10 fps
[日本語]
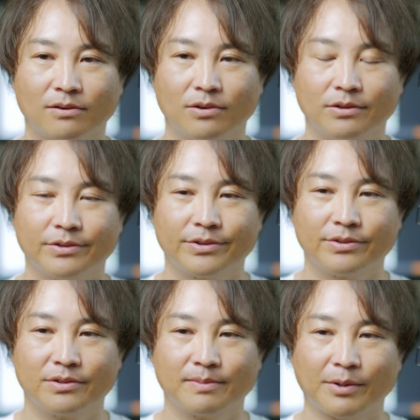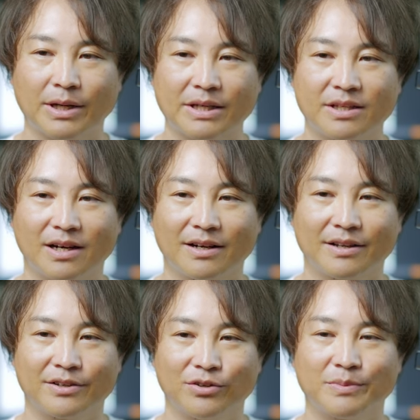こういう場合に晴
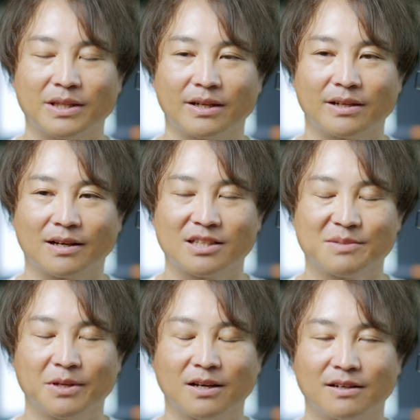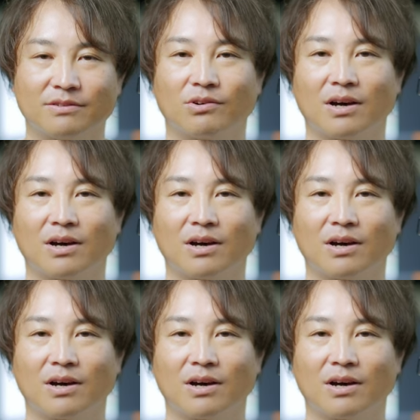れるよみたいな勝ち目があるの